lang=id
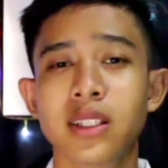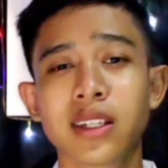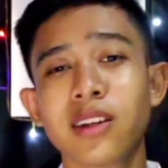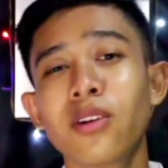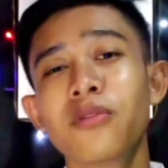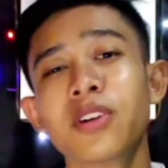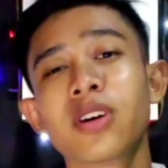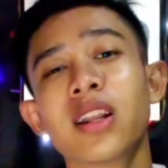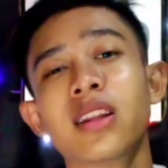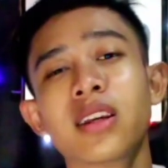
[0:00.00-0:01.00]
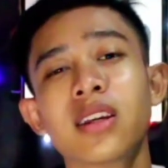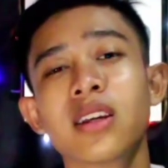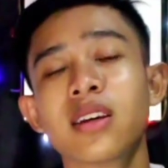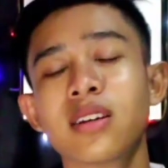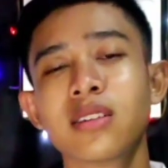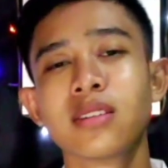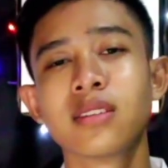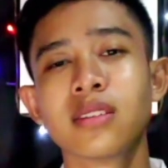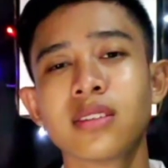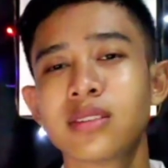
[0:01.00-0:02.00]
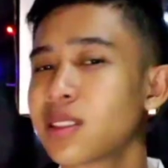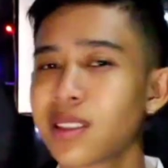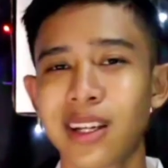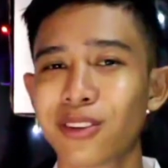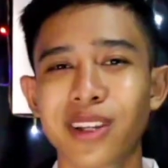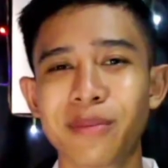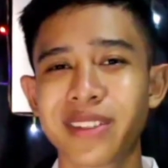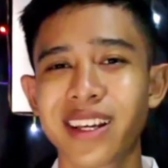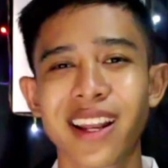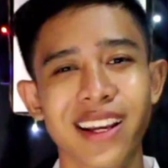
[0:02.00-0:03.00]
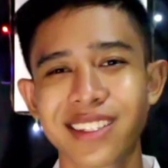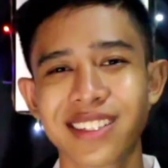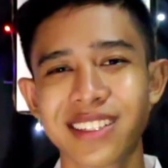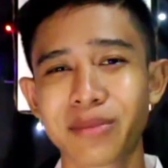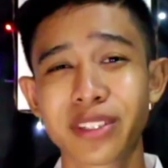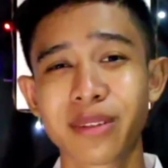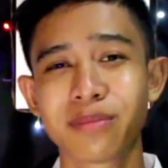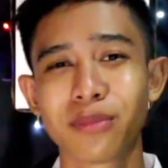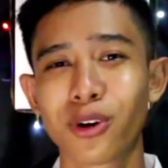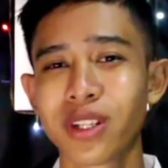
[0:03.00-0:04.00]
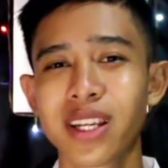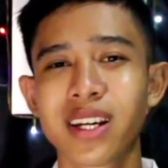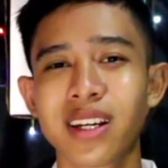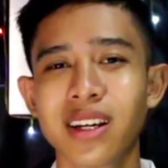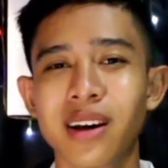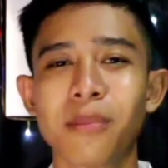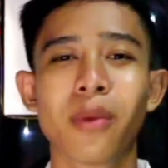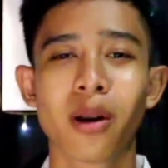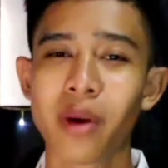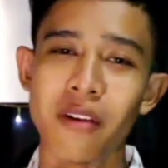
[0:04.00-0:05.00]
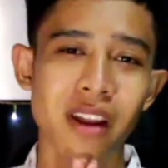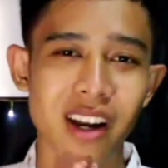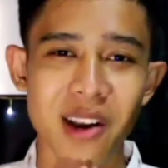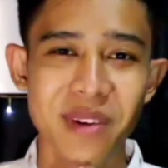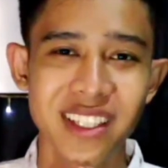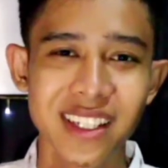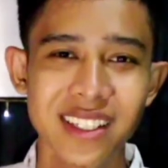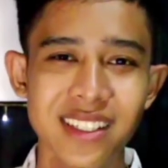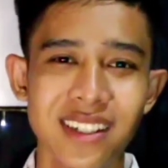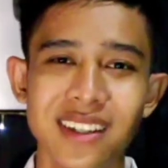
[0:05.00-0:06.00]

sekian dulu video kali ini gak usah minta like dan subscribe pokoknya mohon maaf lahir dan batin